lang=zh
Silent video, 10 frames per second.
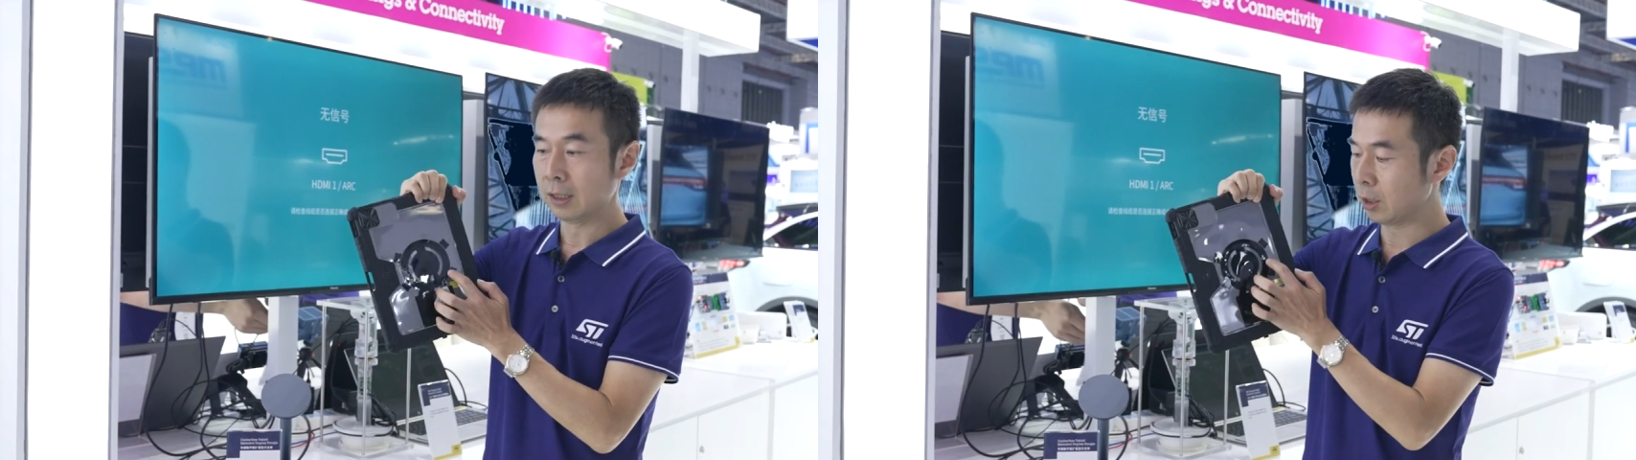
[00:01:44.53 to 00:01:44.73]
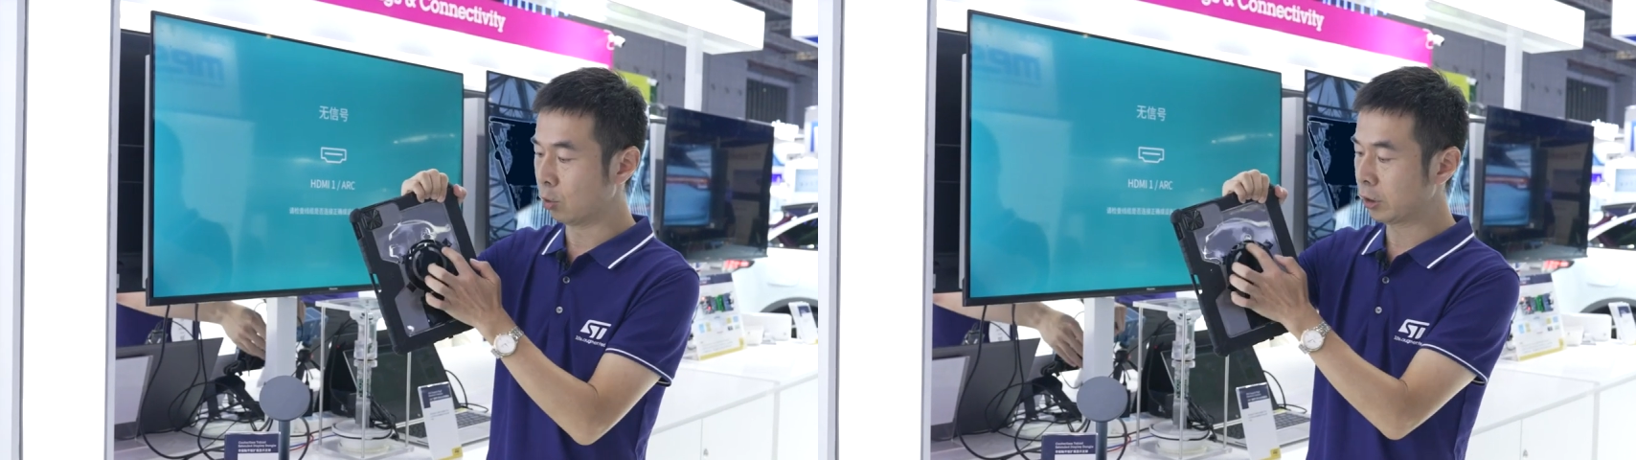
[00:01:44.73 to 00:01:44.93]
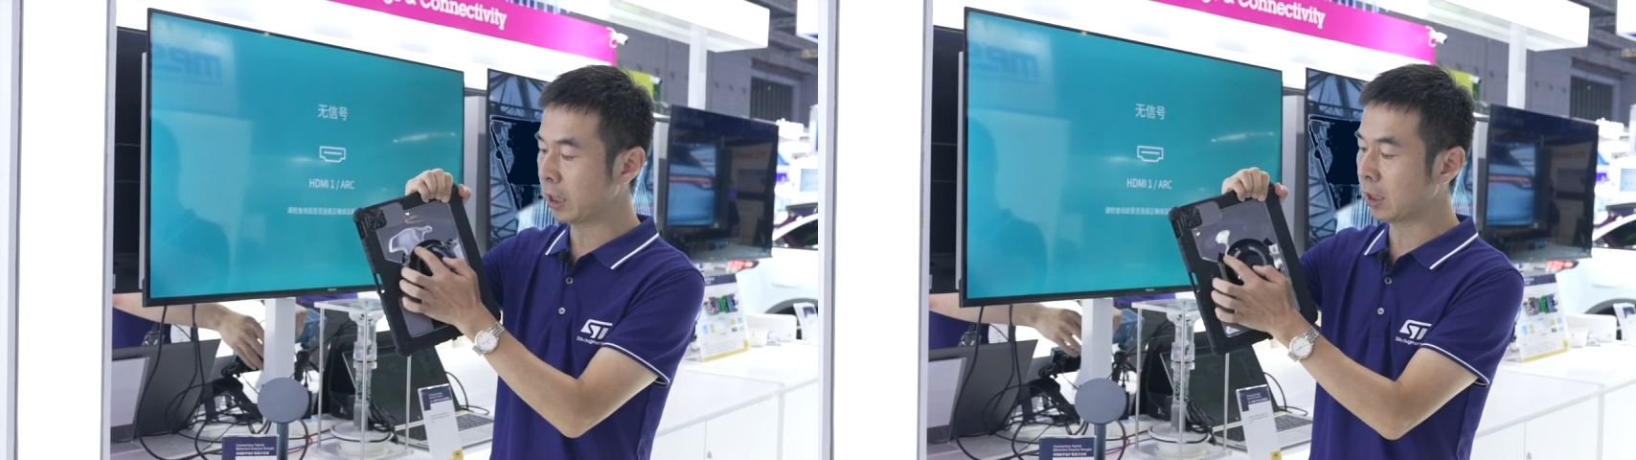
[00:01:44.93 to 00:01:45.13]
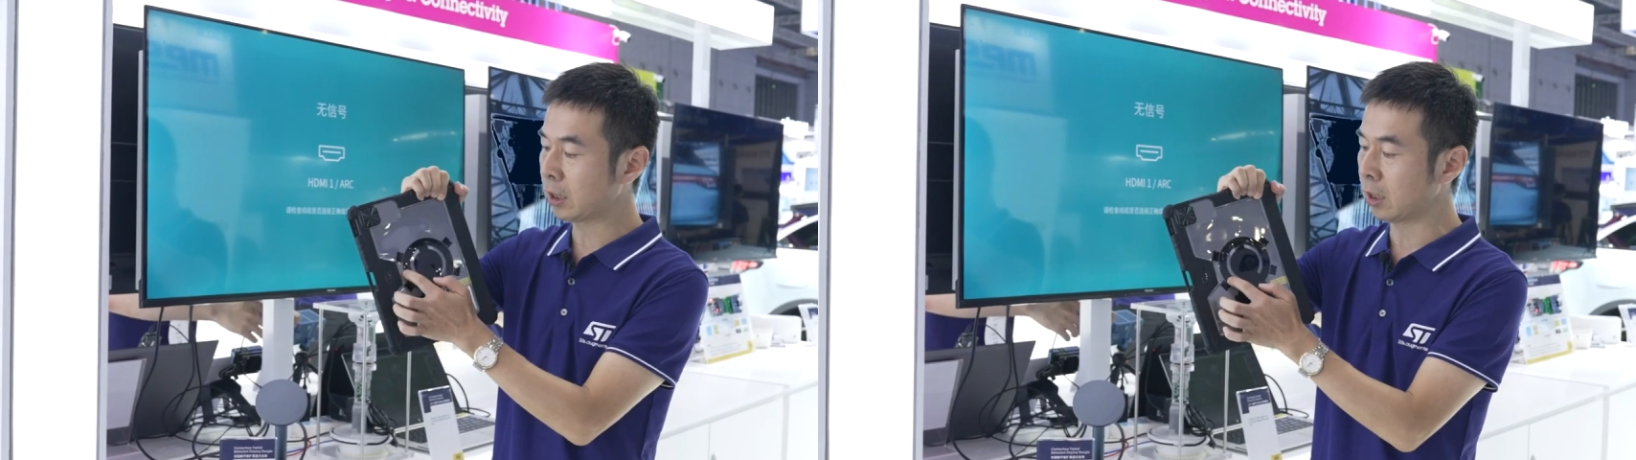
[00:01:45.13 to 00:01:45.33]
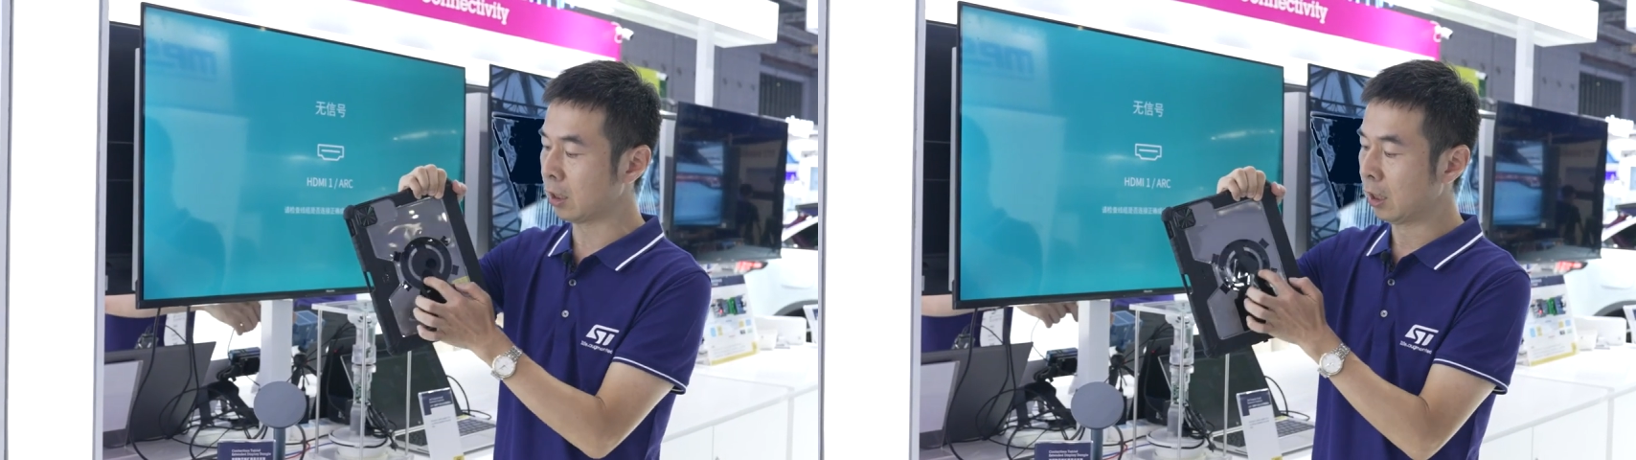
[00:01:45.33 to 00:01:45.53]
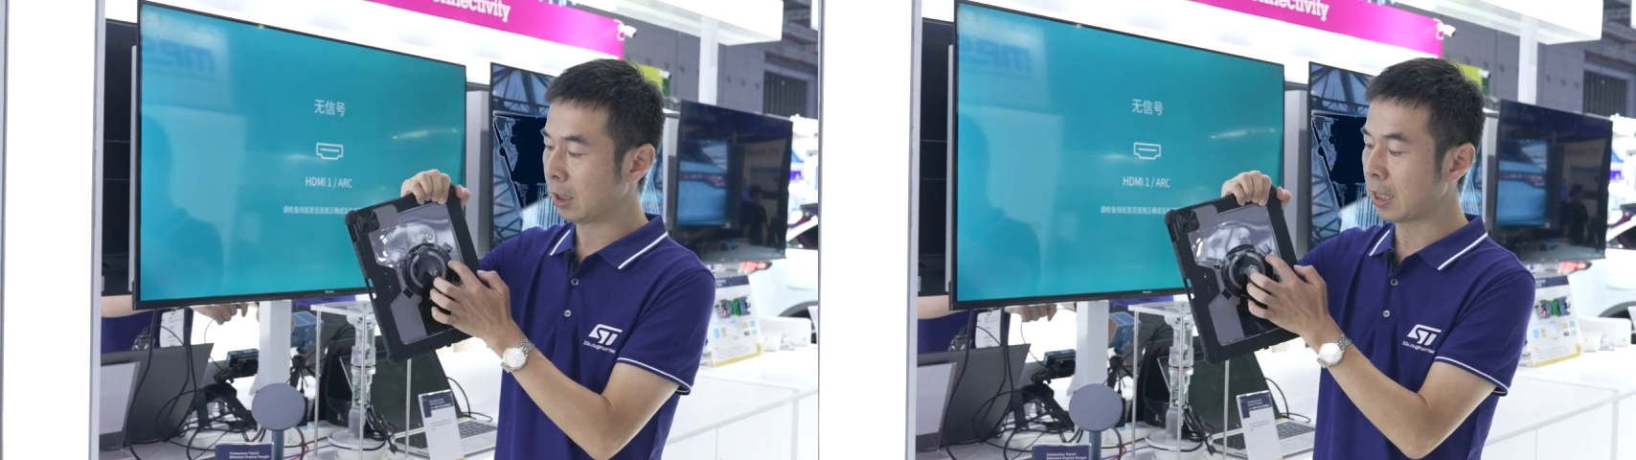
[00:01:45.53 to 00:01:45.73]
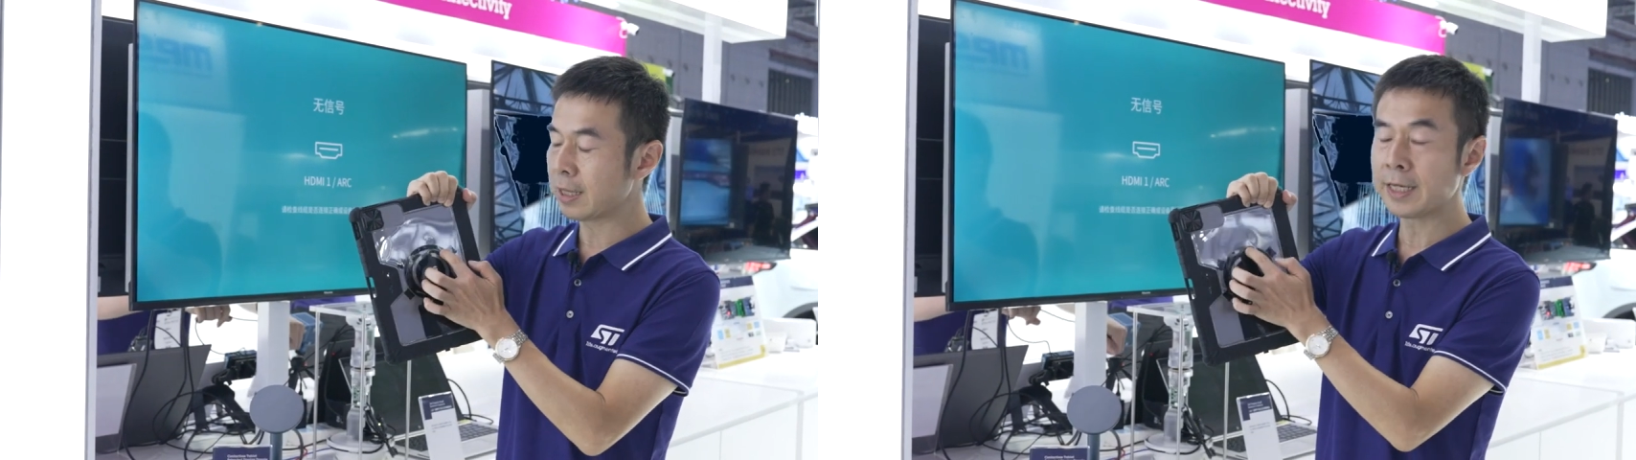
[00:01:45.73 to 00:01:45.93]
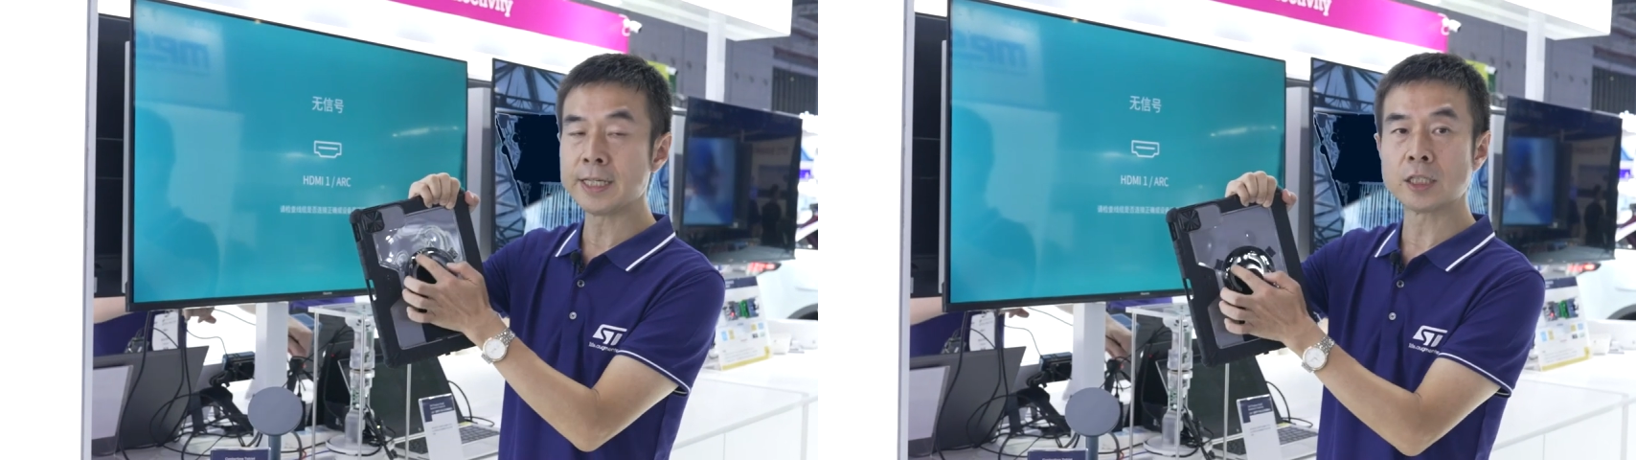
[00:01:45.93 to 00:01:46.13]
有这个是刚
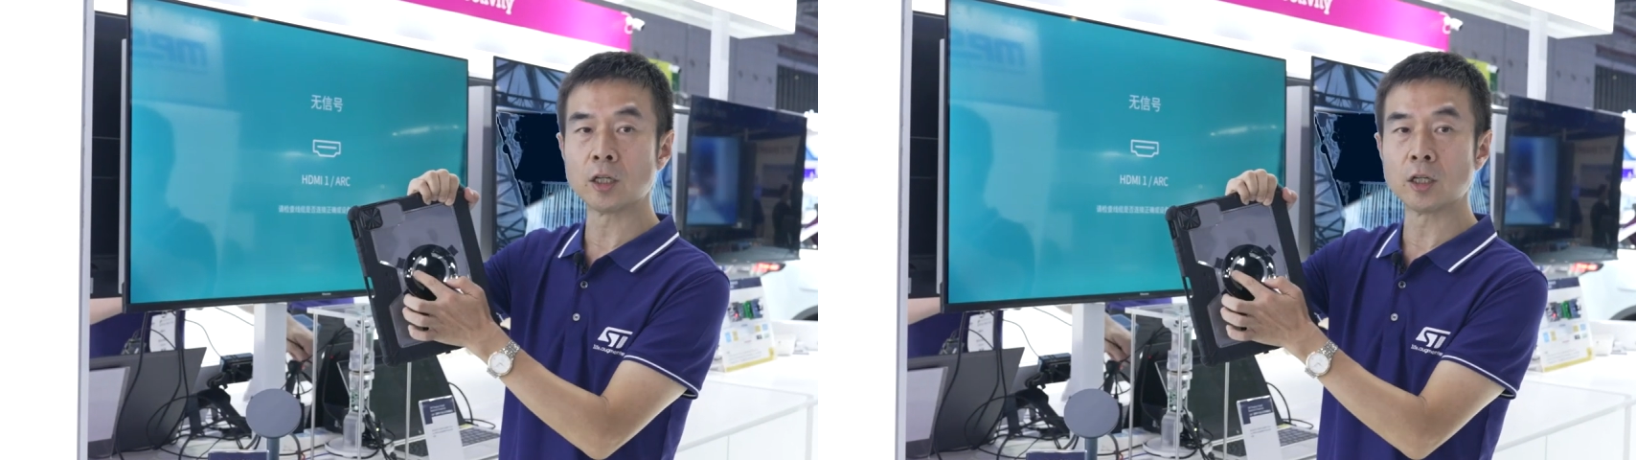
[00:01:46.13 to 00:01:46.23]
才介